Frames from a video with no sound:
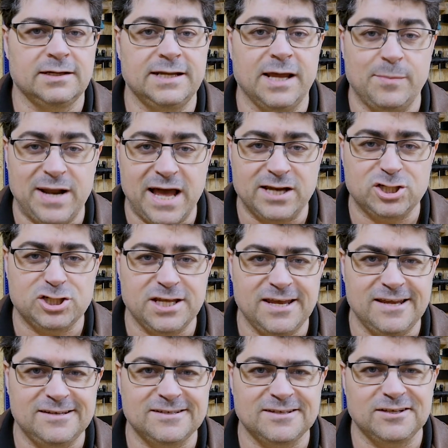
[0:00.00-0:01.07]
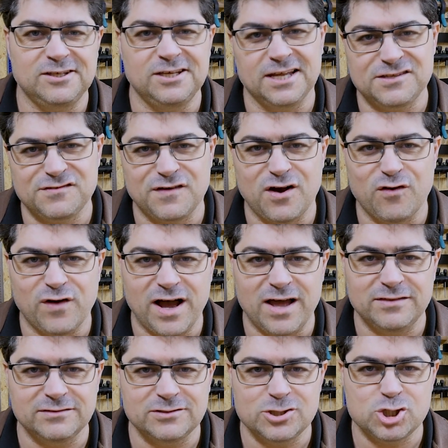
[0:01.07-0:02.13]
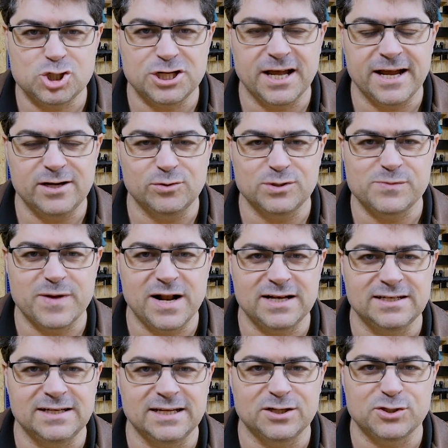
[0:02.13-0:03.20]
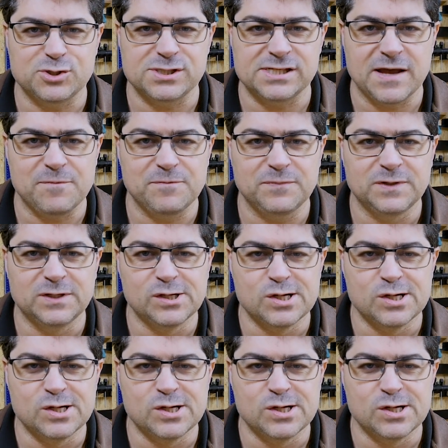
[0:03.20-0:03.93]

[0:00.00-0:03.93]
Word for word: Der Plan steht, jetzt fangen wir an, schneiden uns mal die Dinge zusammen.